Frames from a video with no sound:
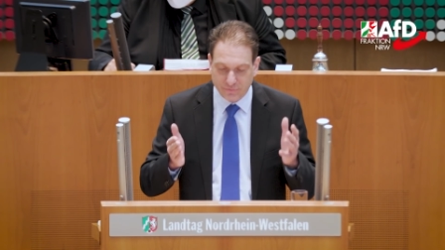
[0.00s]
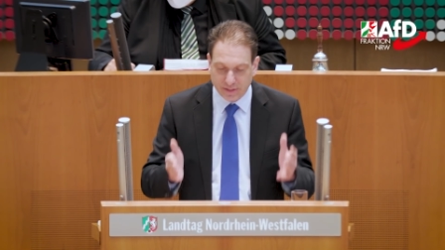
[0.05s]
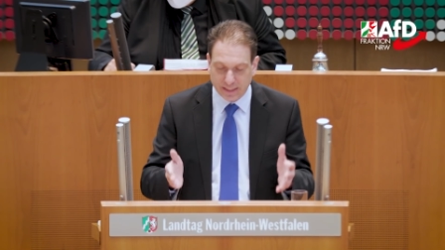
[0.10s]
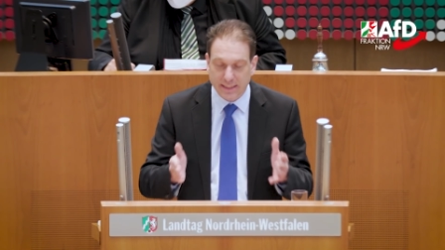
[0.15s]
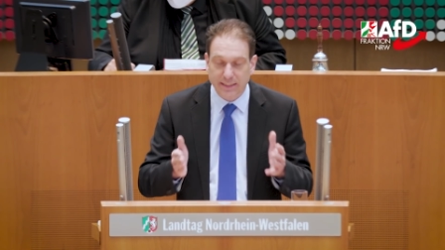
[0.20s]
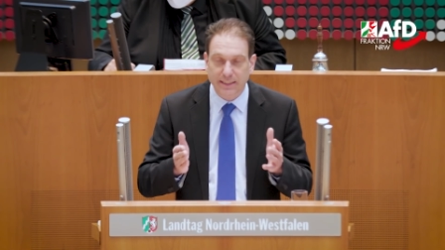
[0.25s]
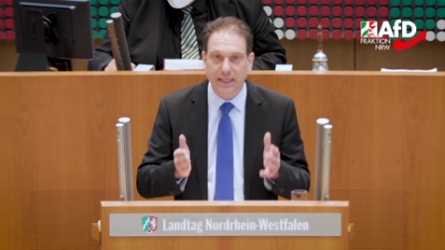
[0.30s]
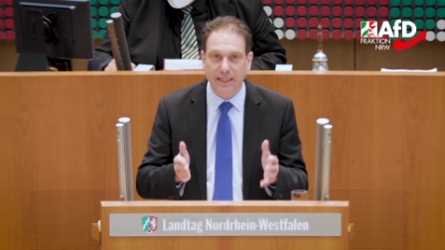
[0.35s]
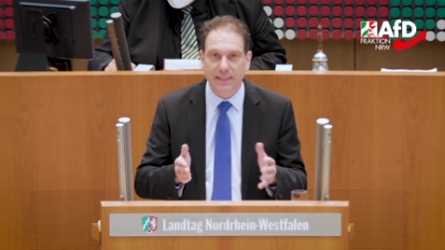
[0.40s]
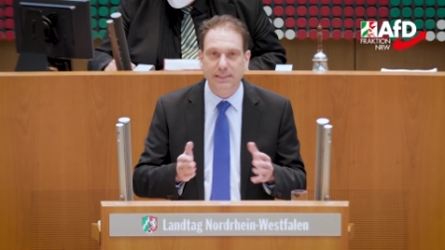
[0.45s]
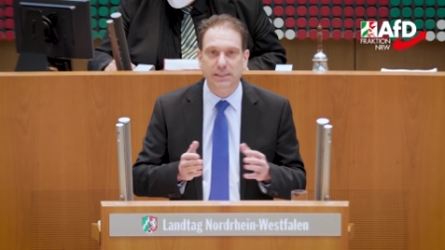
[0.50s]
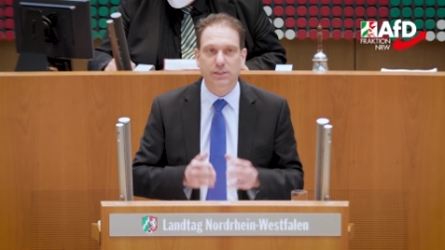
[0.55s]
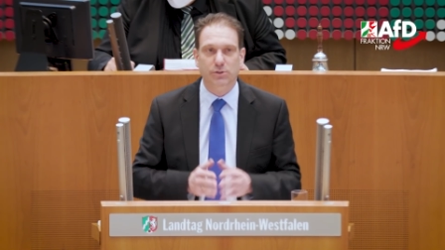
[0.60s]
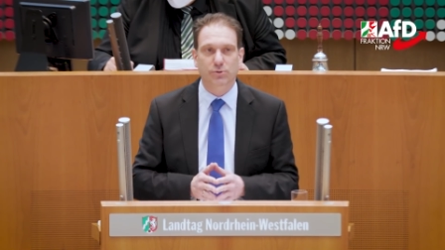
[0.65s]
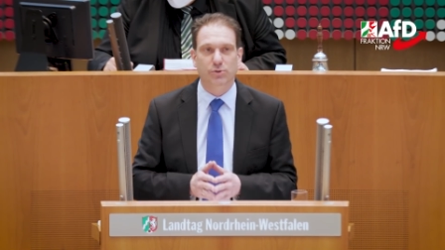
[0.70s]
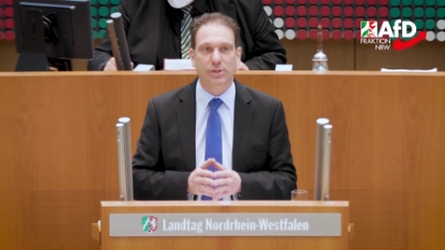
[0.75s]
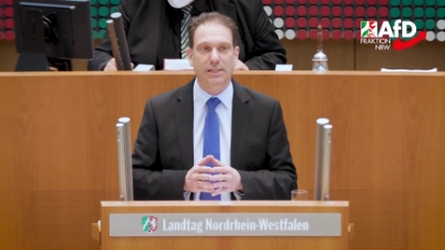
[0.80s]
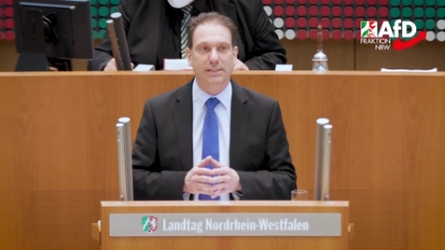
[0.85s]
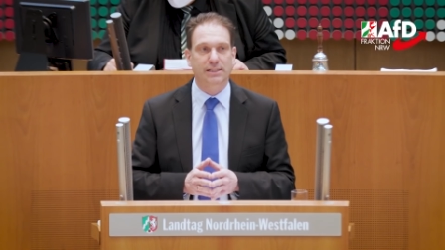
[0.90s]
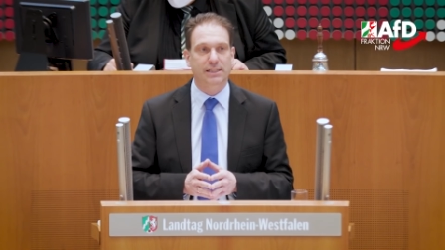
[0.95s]
wird da
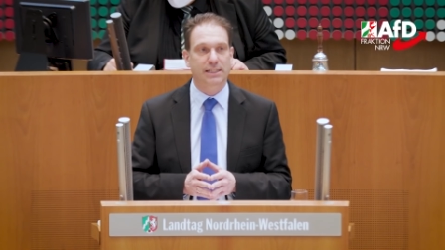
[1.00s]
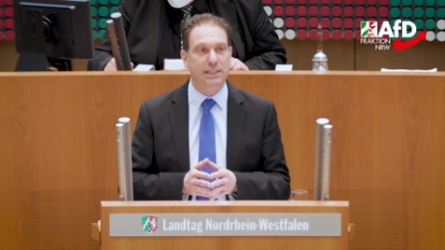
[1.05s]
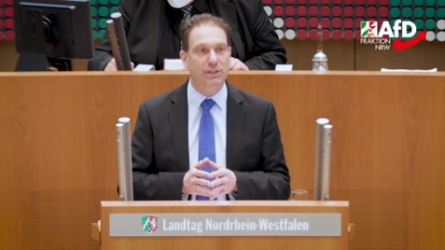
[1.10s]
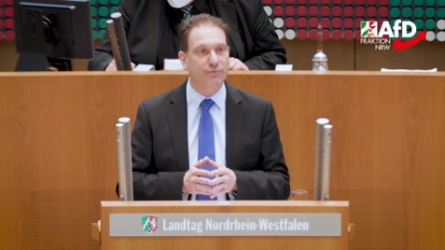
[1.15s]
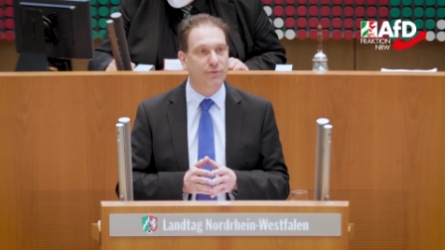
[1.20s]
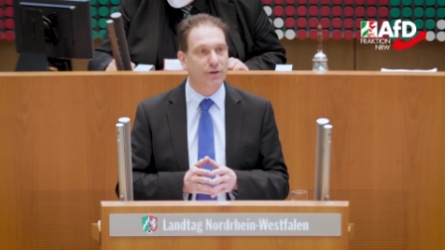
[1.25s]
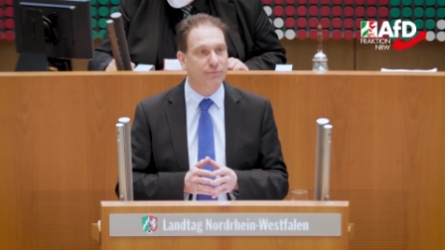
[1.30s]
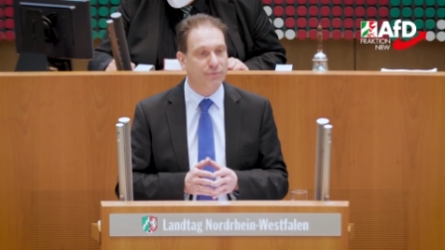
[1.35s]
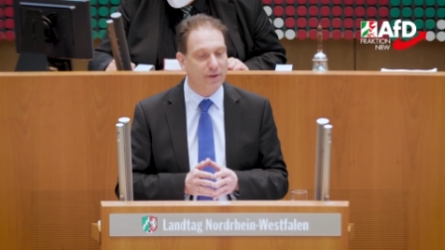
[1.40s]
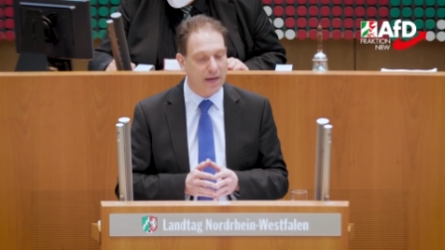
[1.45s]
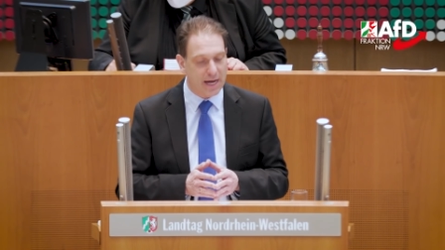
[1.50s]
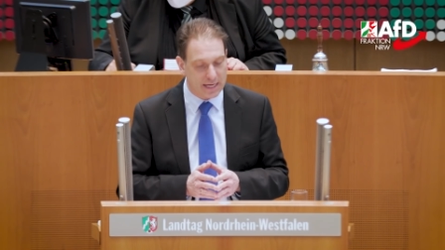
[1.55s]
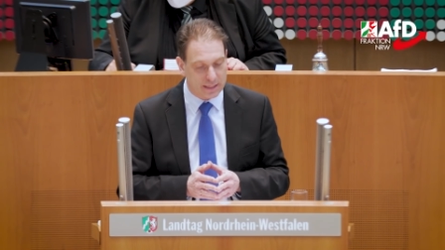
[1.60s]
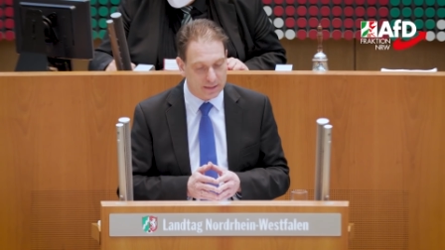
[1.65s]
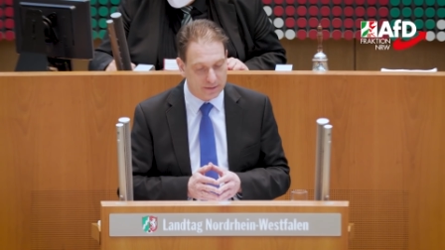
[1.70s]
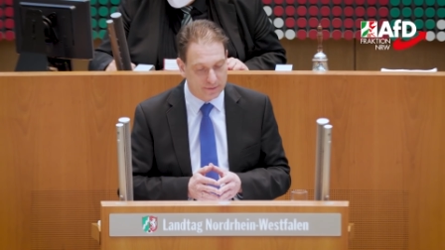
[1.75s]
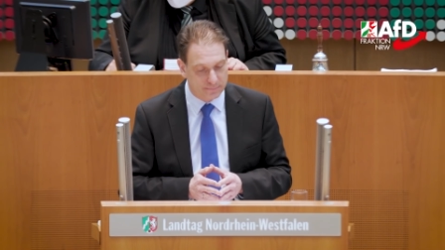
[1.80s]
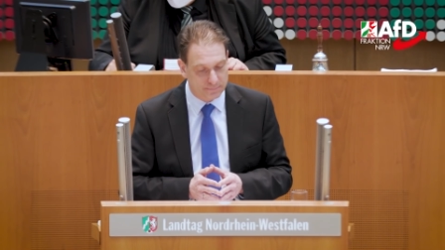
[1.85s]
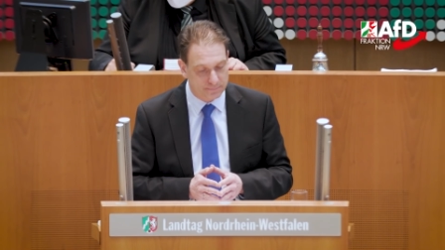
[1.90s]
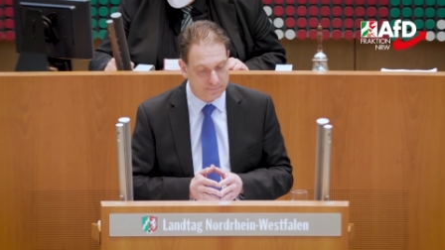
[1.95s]
zusätzlich
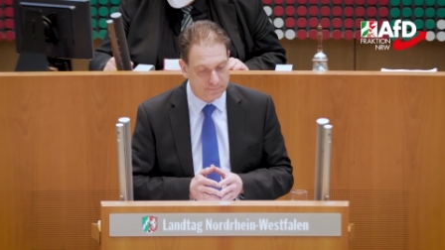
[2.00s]
verfahren?